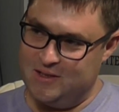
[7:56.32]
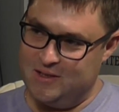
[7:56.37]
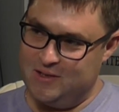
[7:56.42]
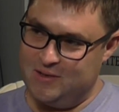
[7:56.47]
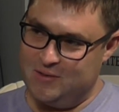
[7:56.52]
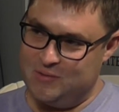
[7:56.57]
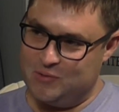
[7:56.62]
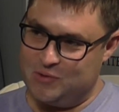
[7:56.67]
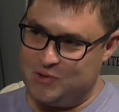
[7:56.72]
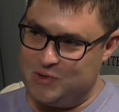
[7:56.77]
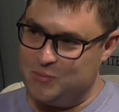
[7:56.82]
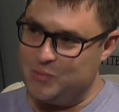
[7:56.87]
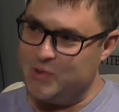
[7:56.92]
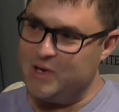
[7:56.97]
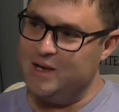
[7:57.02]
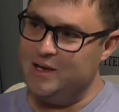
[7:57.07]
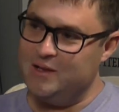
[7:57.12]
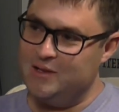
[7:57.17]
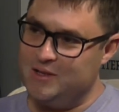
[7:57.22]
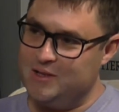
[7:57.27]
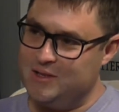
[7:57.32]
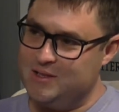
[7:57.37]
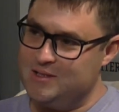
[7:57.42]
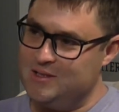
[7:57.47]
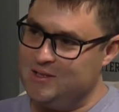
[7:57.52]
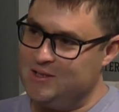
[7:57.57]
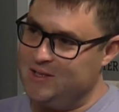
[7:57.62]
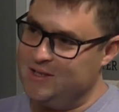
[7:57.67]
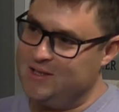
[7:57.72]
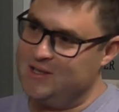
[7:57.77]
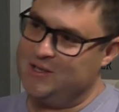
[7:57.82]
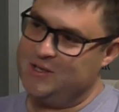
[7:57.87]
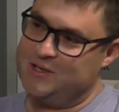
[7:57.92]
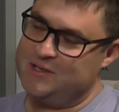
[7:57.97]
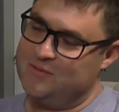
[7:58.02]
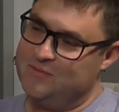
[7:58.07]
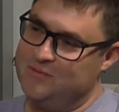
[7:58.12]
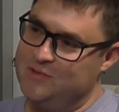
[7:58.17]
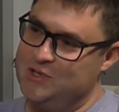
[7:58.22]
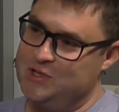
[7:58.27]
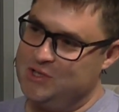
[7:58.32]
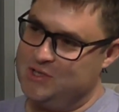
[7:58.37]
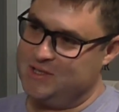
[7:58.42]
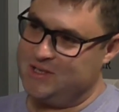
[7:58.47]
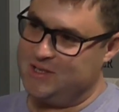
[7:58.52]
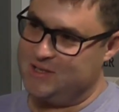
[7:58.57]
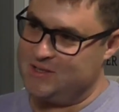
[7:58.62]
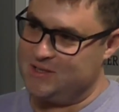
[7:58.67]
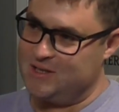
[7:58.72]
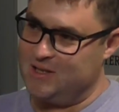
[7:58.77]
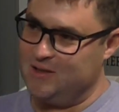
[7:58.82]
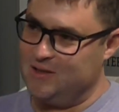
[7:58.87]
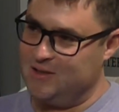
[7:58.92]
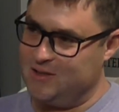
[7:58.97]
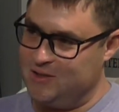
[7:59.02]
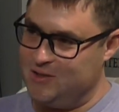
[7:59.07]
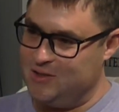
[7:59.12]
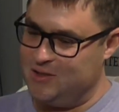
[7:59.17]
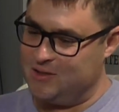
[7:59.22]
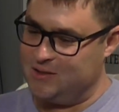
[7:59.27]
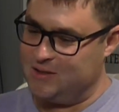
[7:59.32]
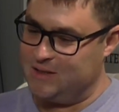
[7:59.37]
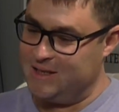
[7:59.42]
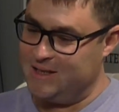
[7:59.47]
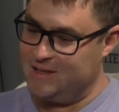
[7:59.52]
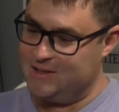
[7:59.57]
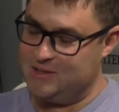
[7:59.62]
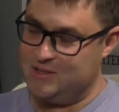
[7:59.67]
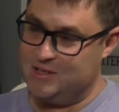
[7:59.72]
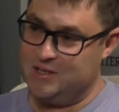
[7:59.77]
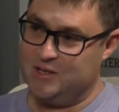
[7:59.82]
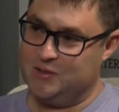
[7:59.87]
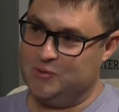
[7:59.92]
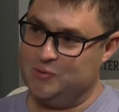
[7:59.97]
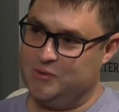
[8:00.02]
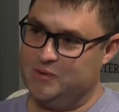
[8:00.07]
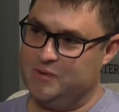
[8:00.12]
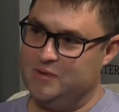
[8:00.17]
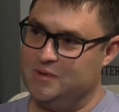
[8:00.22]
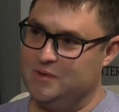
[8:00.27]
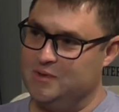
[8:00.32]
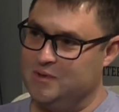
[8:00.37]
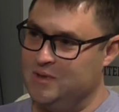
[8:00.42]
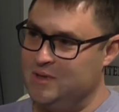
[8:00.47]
Вот неправильные кредиты я как раз выше сказал о них, да, это те, которые